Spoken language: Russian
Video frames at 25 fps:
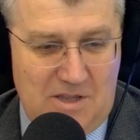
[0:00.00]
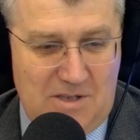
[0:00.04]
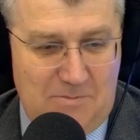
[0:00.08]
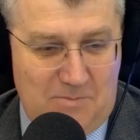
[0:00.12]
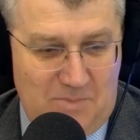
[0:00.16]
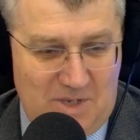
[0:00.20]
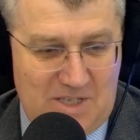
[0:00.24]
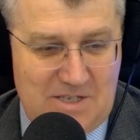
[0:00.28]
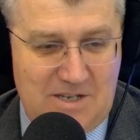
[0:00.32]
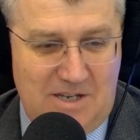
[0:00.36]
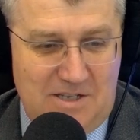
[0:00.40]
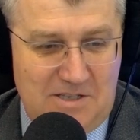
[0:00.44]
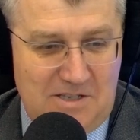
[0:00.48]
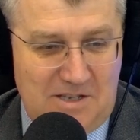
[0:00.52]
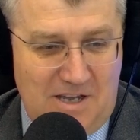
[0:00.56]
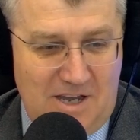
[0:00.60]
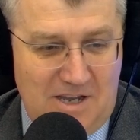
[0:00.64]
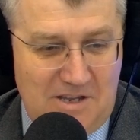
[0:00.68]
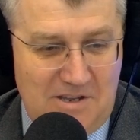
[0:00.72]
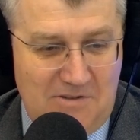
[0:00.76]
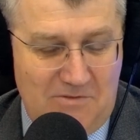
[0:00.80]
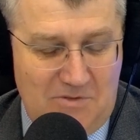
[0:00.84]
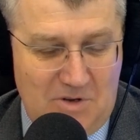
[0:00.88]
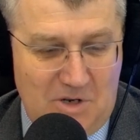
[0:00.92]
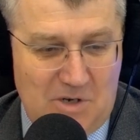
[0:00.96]
пацанские,
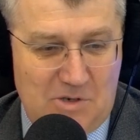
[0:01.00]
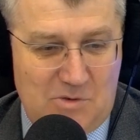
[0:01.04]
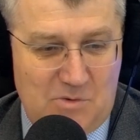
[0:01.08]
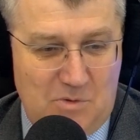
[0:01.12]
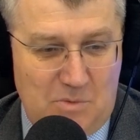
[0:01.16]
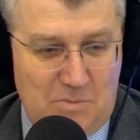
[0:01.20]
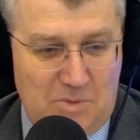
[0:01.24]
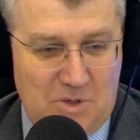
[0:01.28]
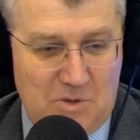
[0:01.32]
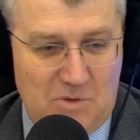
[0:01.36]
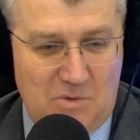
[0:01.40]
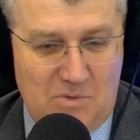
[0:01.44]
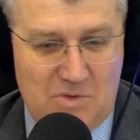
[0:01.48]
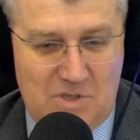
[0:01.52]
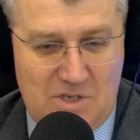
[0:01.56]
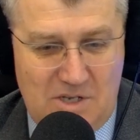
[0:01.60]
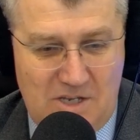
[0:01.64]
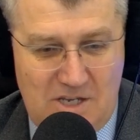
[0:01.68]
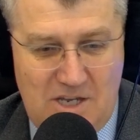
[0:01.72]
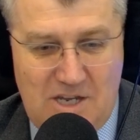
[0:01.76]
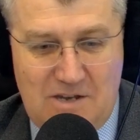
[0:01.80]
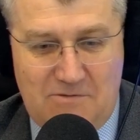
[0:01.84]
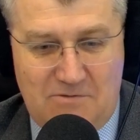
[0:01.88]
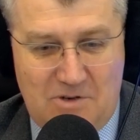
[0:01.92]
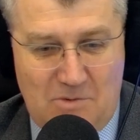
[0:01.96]
они вырастут потом в
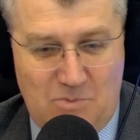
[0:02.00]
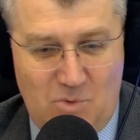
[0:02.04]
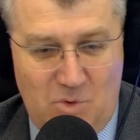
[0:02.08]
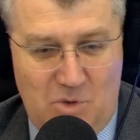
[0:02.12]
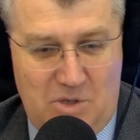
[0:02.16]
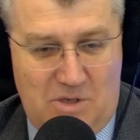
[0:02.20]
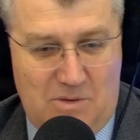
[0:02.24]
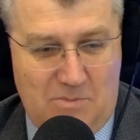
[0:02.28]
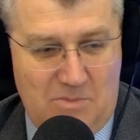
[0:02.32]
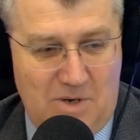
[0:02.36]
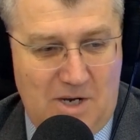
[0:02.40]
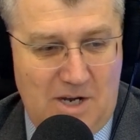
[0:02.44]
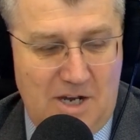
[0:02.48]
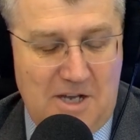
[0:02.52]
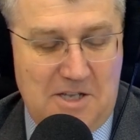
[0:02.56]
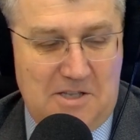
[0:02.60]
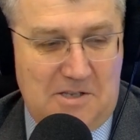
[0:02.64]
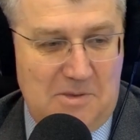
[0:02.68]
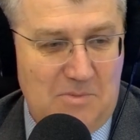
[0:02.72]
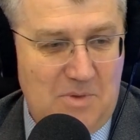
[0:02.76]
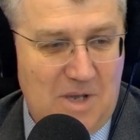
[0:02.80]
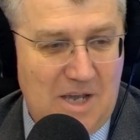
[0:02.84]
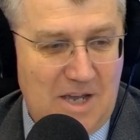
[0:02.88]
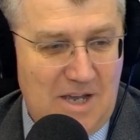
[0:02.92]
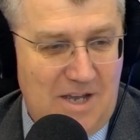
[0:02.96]
цене, вы будете
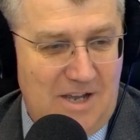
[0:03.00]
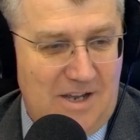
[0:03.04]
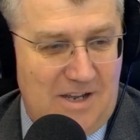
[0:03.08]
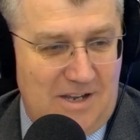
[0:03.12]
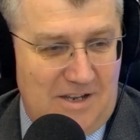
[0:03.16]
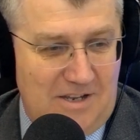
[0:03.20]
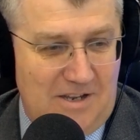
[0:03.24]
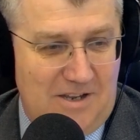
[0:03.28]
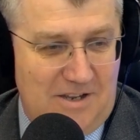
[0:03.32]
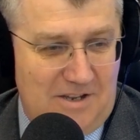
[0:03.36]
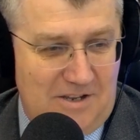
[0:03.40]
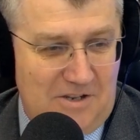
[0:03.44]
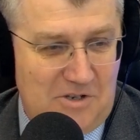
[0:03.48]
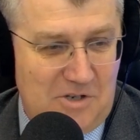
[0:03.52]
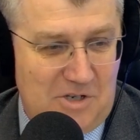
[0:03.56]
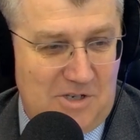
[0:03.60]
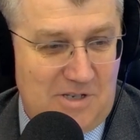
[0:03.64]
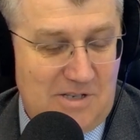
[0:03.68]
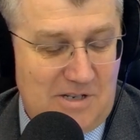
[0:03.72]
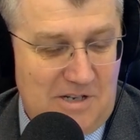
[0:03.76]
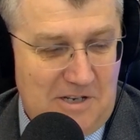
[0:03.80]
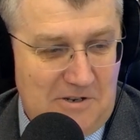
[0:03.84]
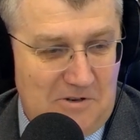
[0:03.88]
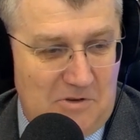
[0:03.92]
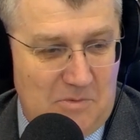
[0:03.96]
богатыми и, и
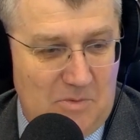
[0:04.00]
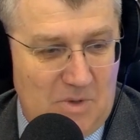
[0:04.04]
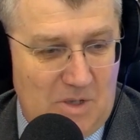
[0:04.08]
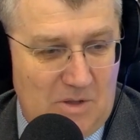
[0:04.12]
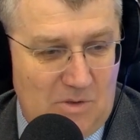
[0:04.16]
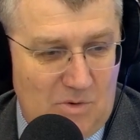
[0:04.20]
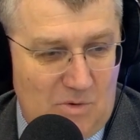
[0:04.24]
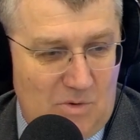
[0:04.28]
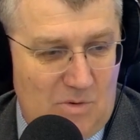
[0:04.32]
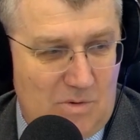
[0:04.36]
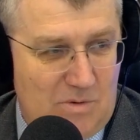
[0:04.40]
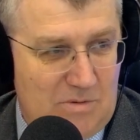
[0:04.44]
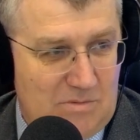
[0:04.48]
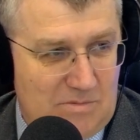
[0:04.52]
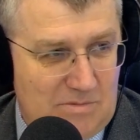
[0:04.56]
счастливыми. Но,